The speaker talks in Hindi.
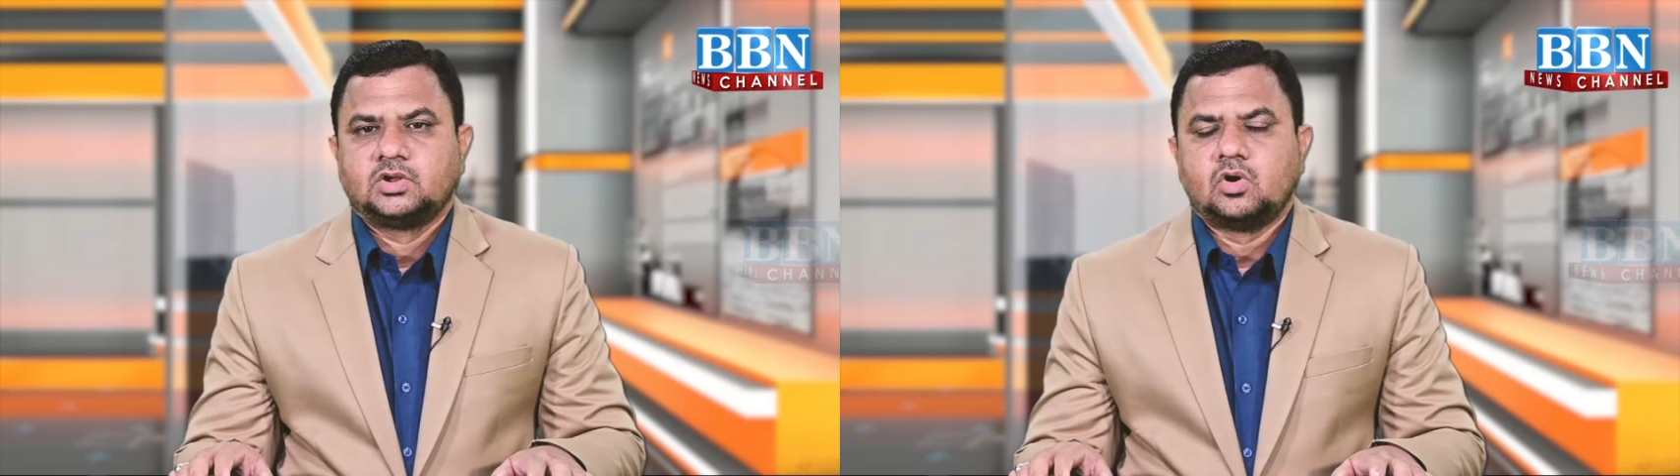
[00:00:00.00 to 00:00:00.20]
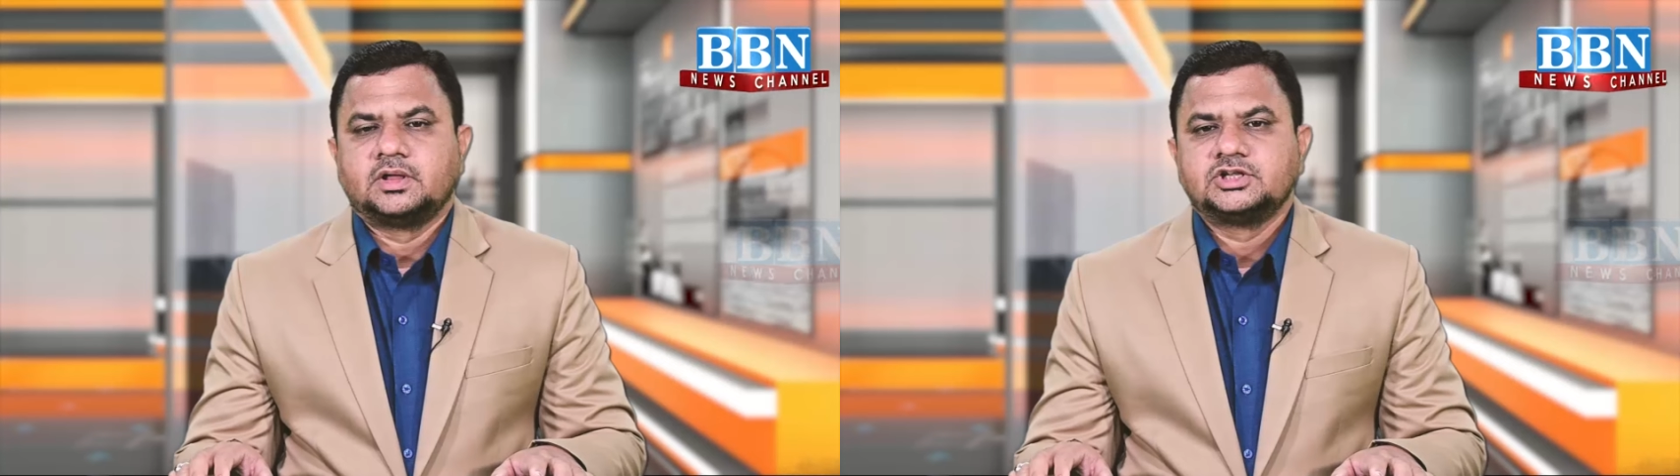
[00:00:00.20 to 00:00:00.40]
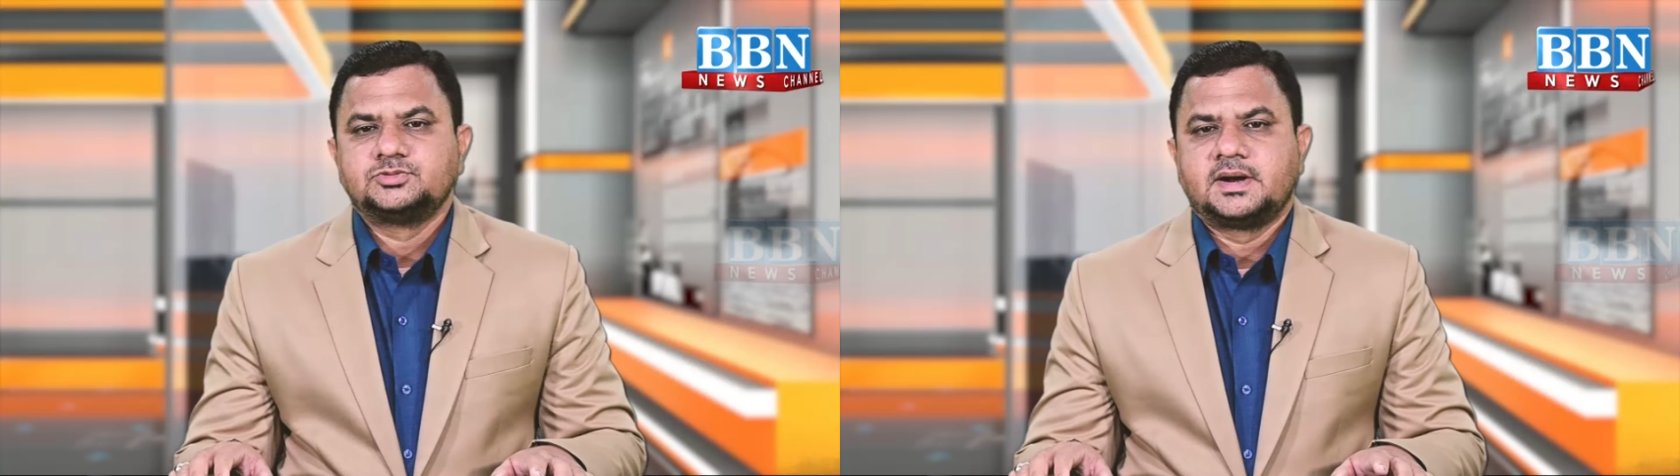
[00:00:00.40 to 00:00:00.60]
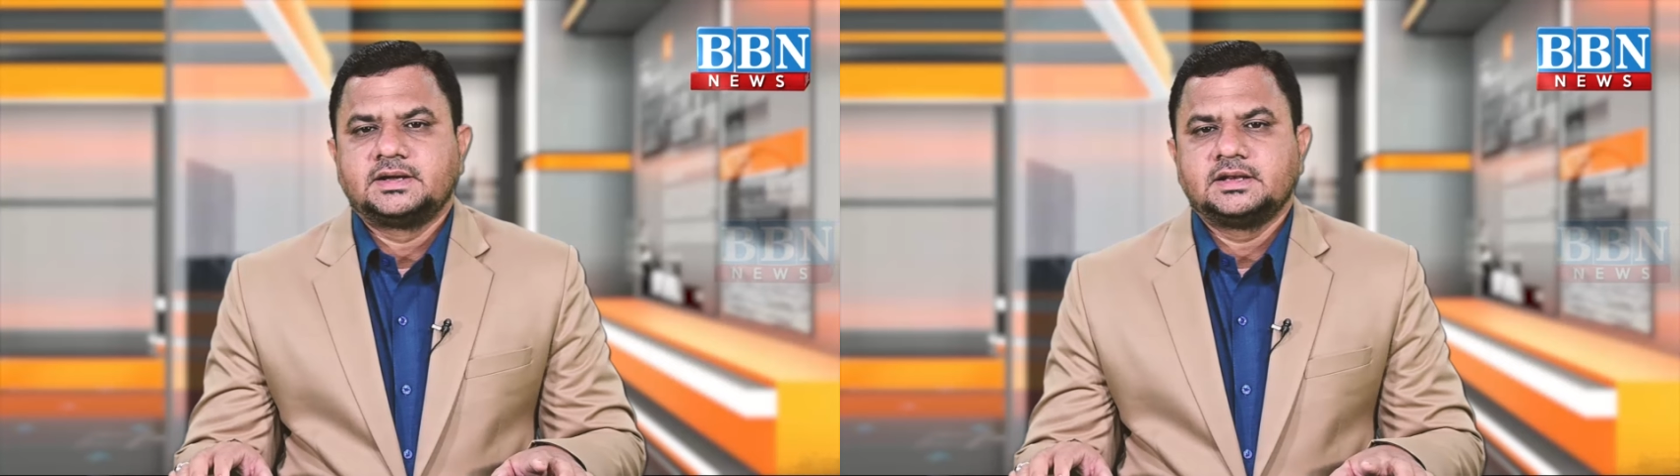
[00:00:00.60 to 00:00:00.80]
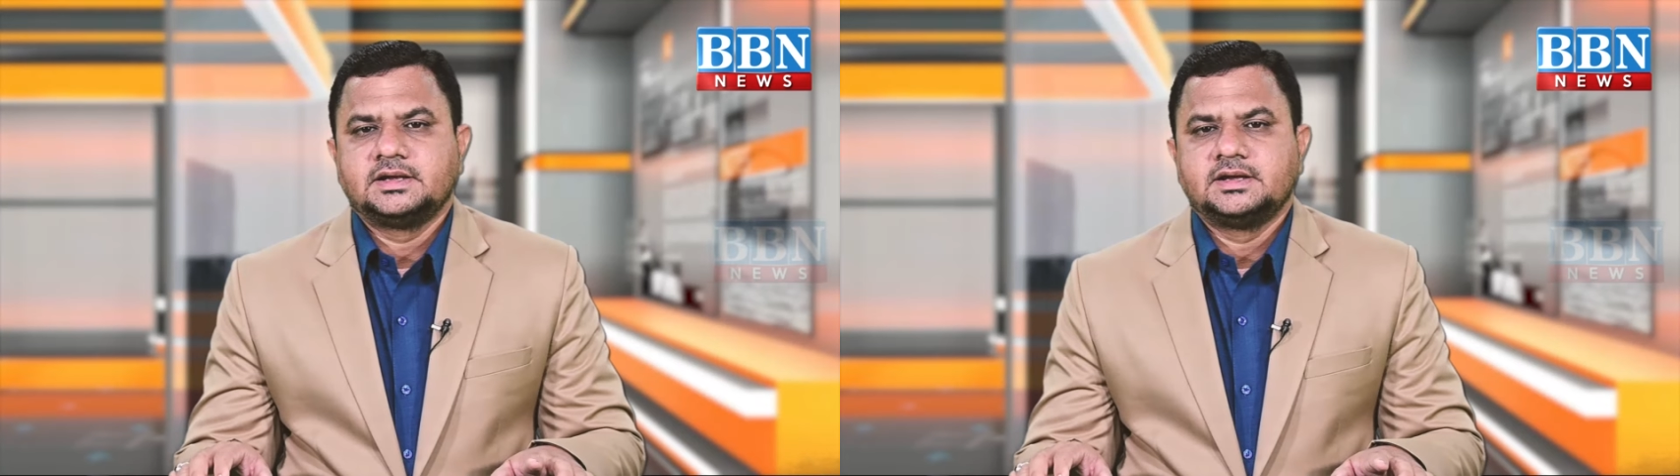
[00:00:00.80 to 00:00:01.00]
कांग्रेस
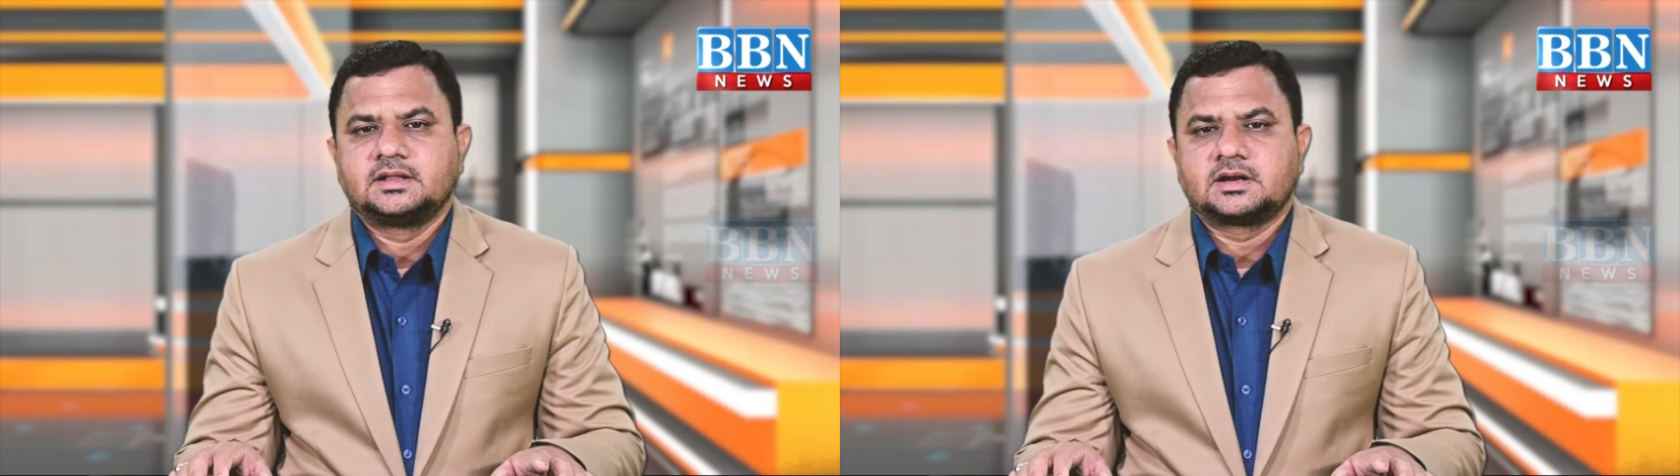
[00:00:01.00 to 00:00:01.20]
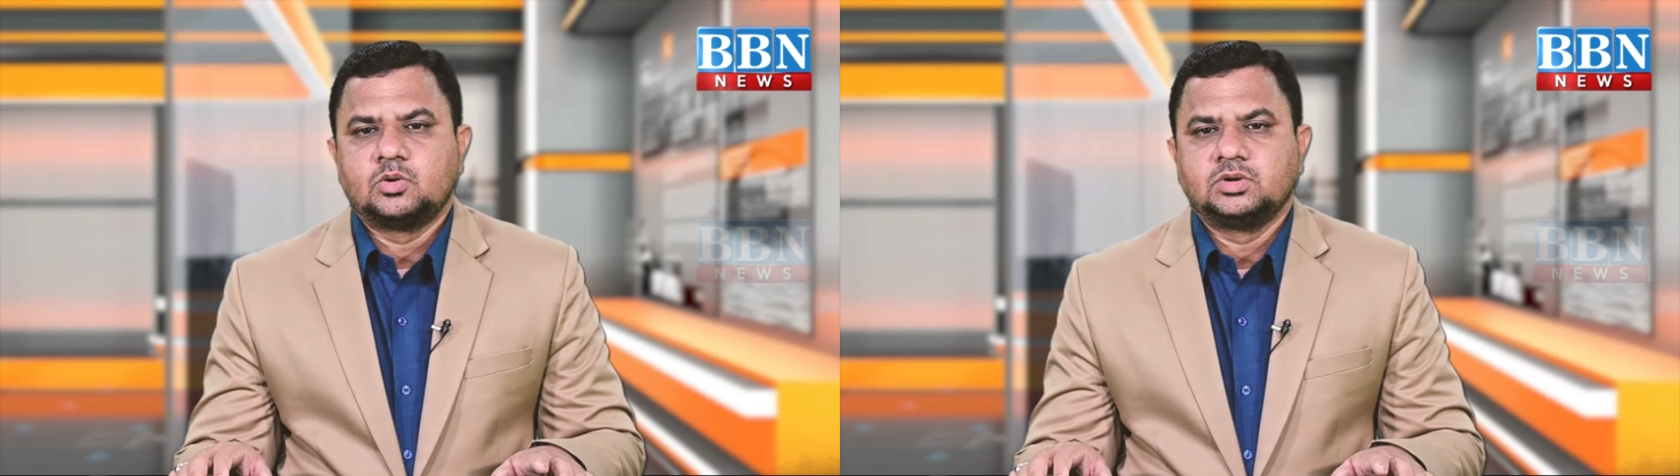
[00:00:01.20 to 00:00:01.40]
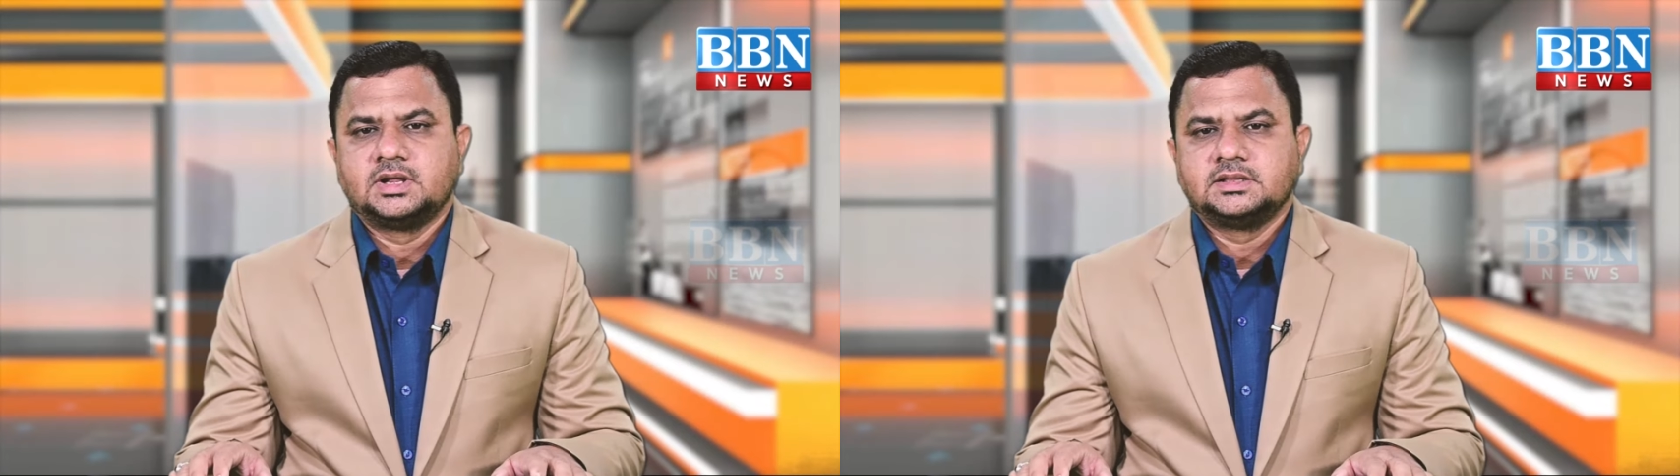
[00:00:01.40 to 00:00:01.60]
पार्टी लीडर राहुल